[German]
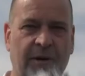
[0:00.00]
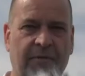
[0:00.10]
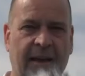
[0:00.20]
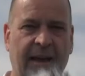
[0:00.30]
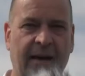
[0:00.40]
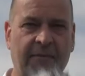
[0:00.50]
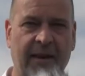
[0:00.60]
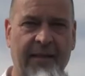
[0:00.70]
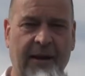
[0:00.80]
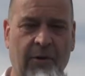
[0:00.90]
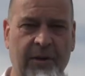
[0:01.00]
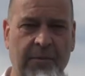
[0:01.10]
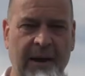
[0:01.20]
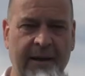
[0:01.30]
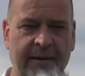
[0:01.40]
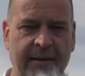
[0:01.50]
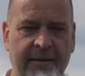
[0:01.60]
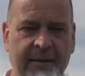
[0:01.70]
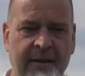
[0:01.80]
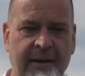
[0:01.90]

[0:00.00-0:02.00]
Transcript: den Verkehr haben wir jetzt ausgeblendet.